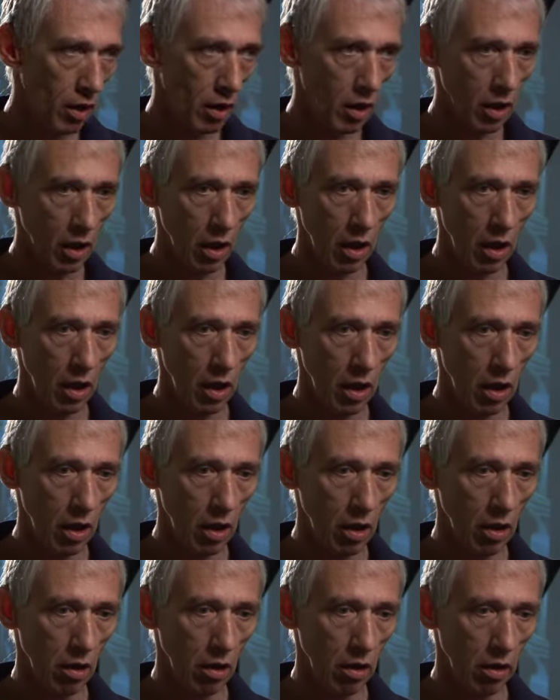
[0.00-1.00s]

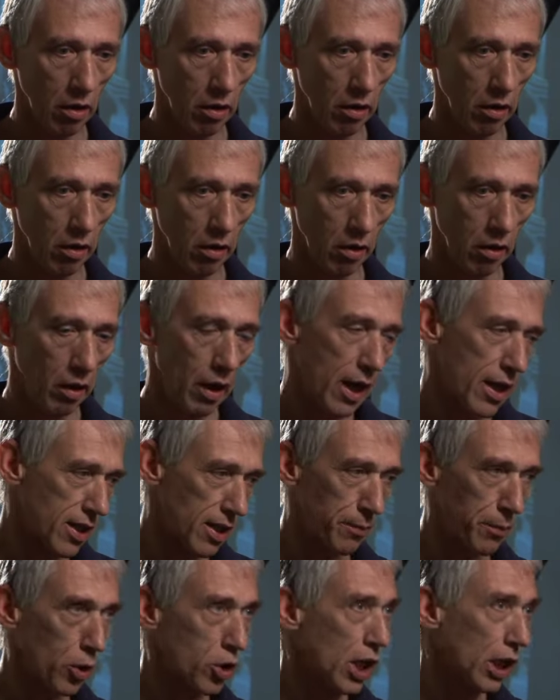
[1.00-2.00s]
Uh,
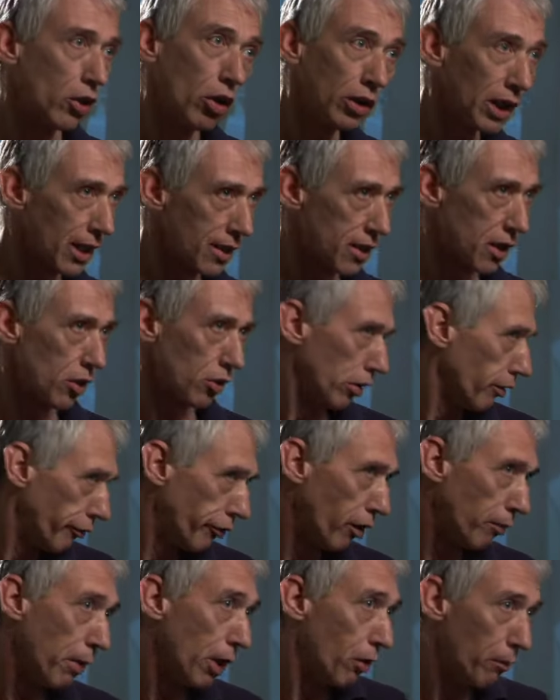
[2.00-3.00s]
esse projeto nasceu de
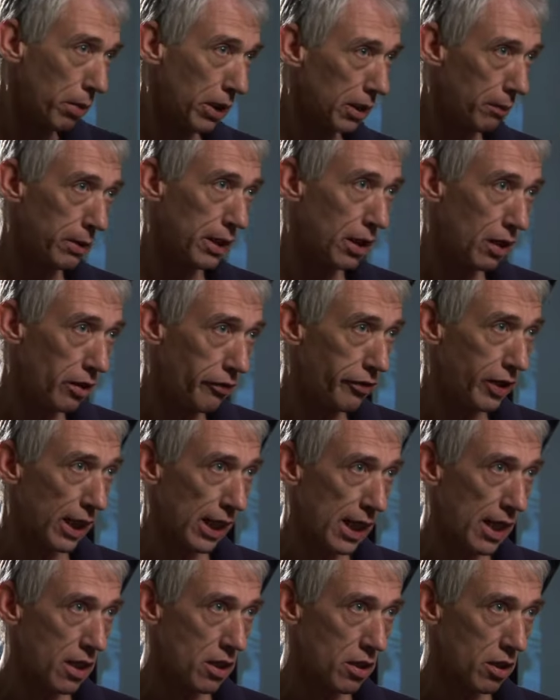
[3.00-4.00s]
forma completamente
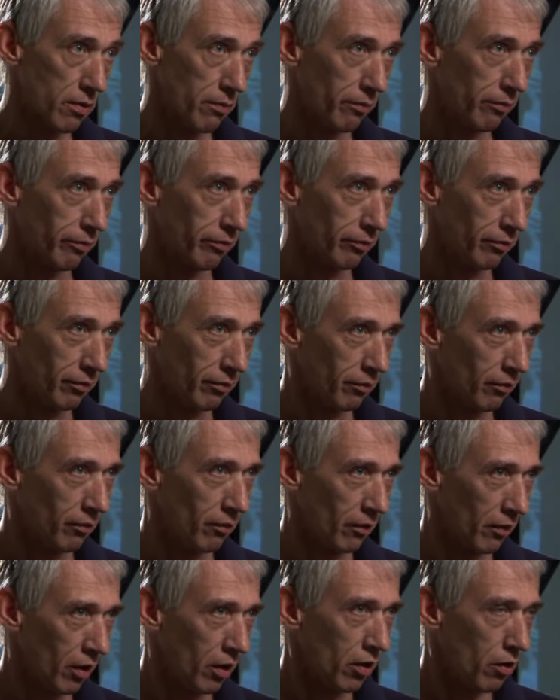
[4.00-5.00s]
diferente.
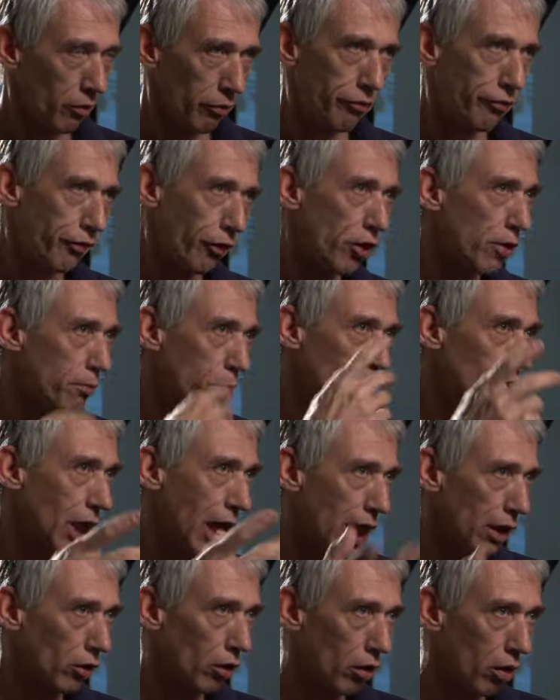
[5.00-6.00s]
Foi
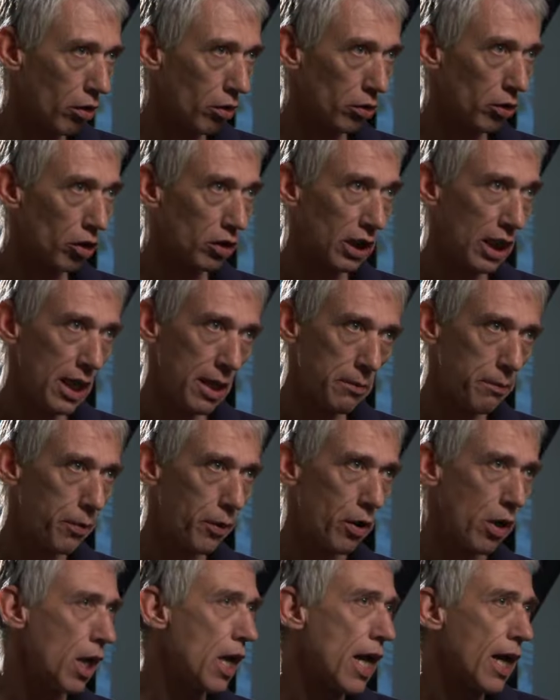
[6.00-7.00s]
mudado ao longo do
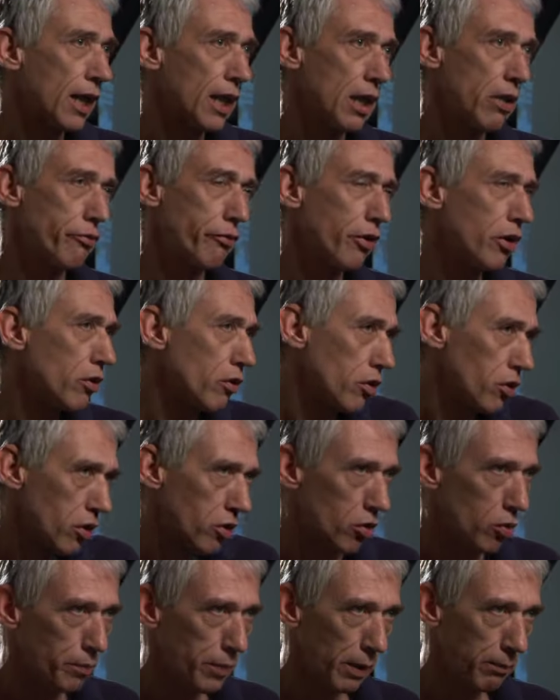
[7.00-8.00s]
tempo e aqui foi
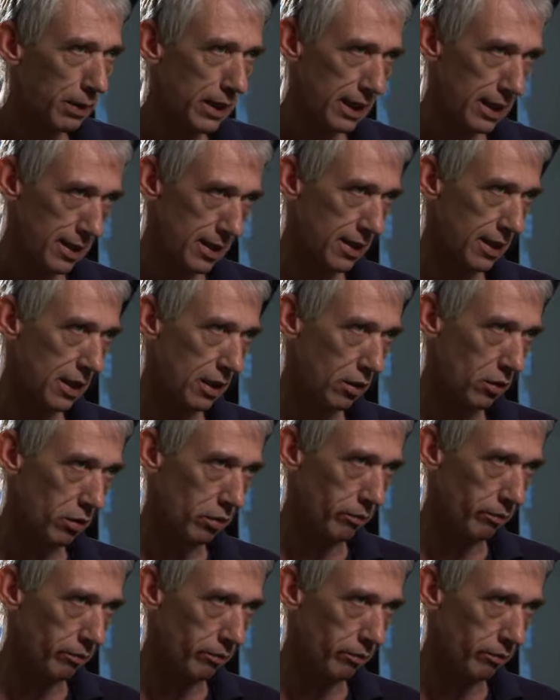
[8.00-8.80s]
super bem aceito.